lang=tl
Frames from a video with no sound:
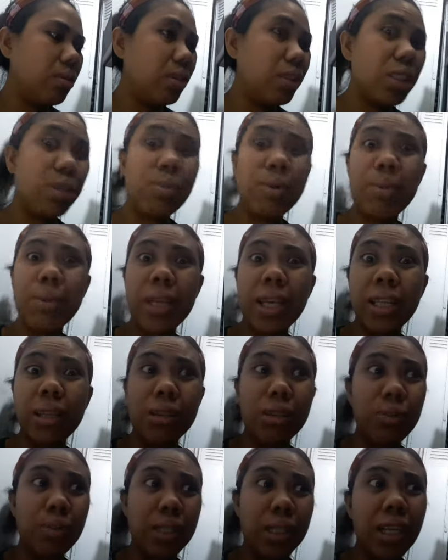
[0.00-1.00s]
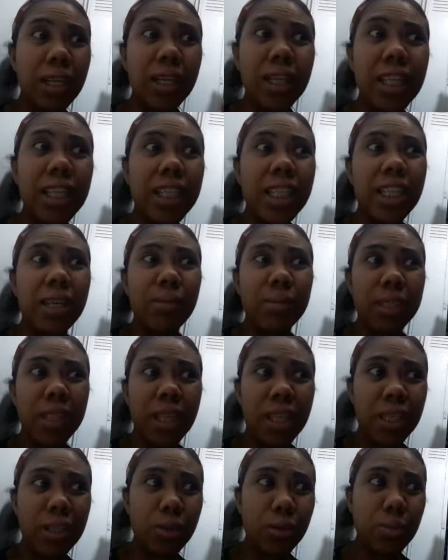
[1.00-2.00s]
Tapos mamaya, tapos patanggalin na naman
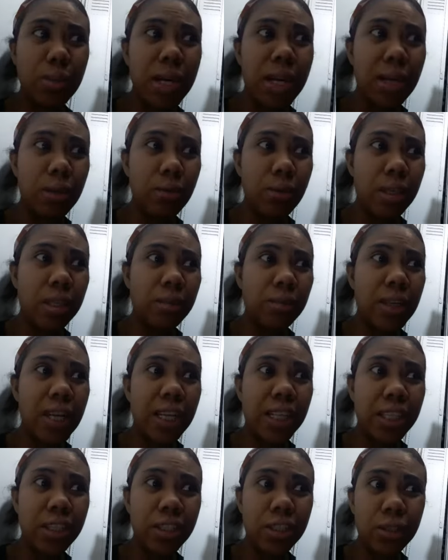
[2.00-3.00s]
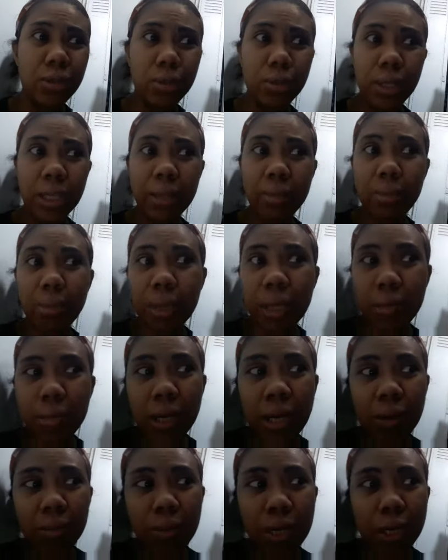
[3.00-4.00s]
sa akin yung pangalawang luggage, no? Eh, may,
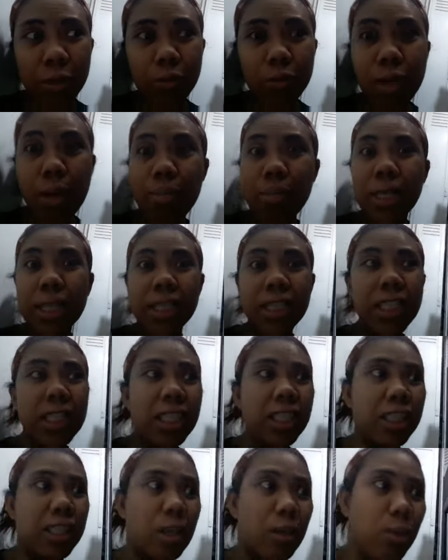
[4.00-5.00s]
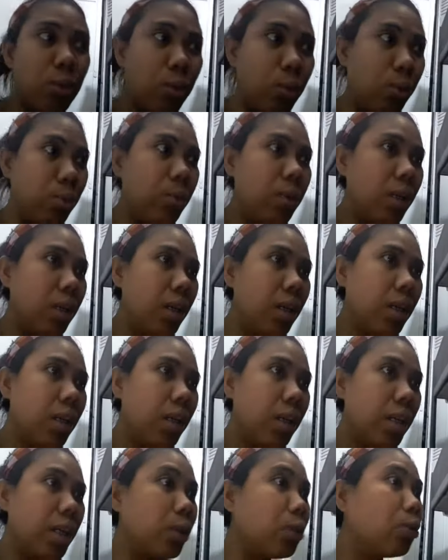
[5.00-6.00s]
baka mayroong laman din yan sa loob.
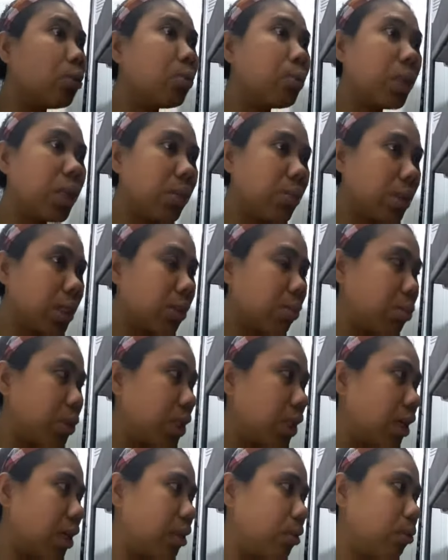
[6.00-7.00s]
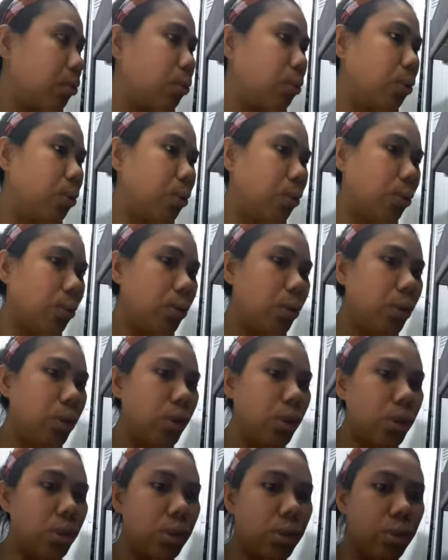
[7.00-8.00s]
And doon pa naman sa pinakadulo.
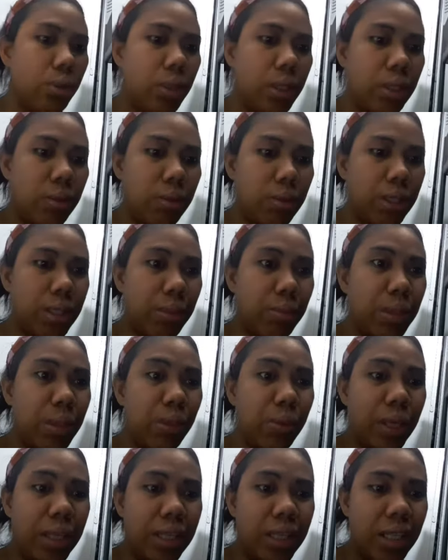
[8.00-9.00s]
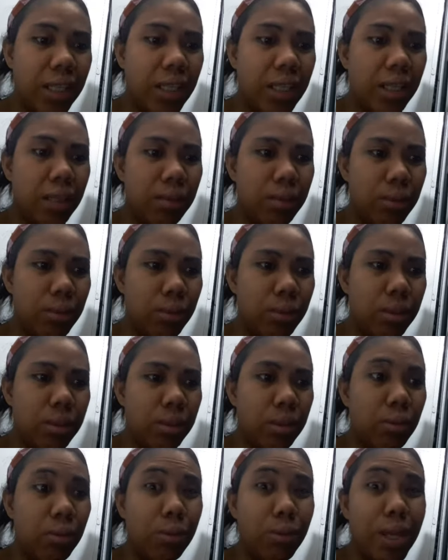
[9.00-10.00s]
So, ngayon, sabi ko kay Dadang,
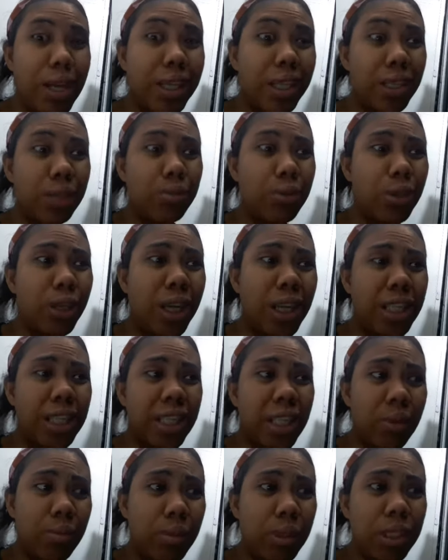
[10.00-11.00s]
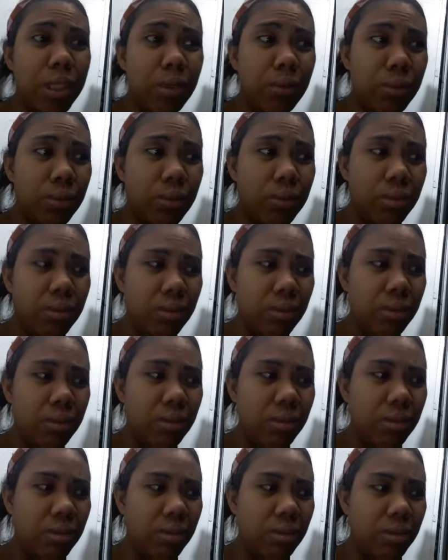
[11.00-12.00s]
sus, yung luggage mo naka-stack pa dyan, oh.
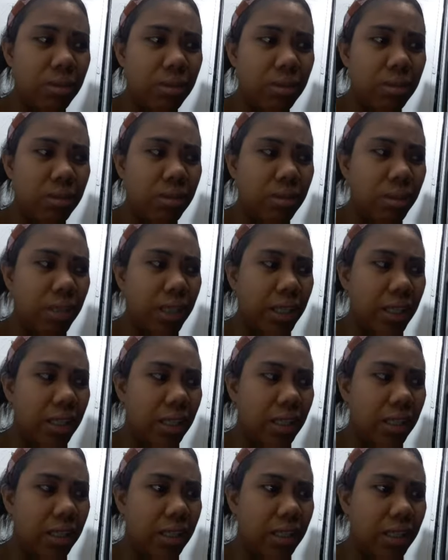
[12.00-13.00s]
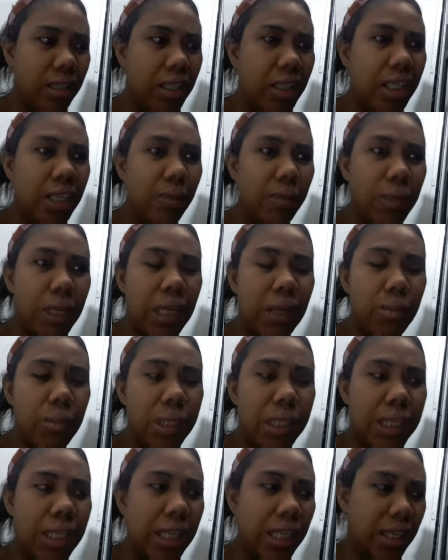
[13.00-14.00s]
Kay, ang hirap
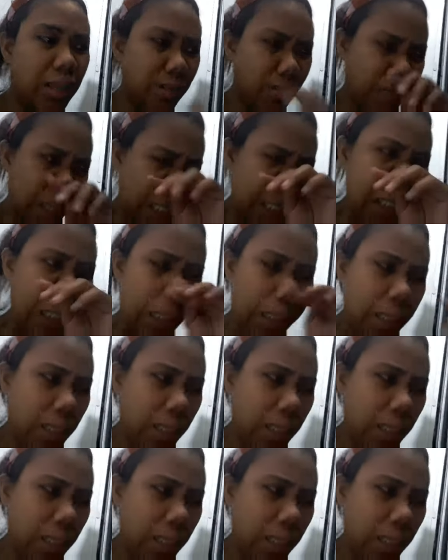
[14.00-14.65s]
ilabas kay may